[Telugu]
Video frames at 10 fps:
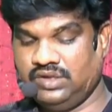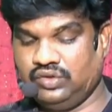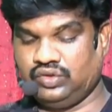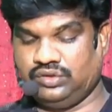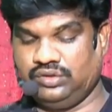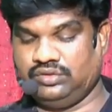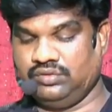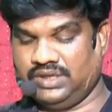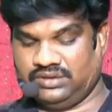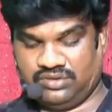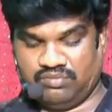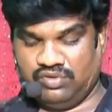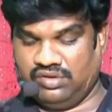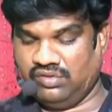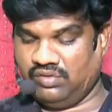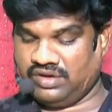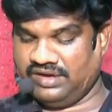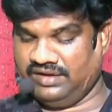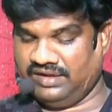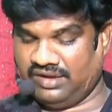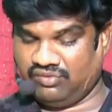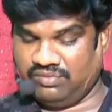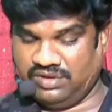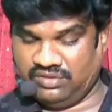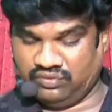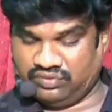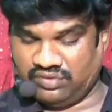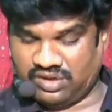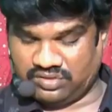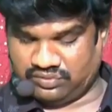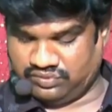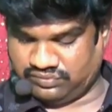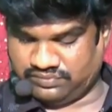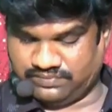యేసుక్రీస్తు వారి తమ్ముళ్ళలో ఒకడైన యాకోబు గారు ఉత్తరం రాస్తూ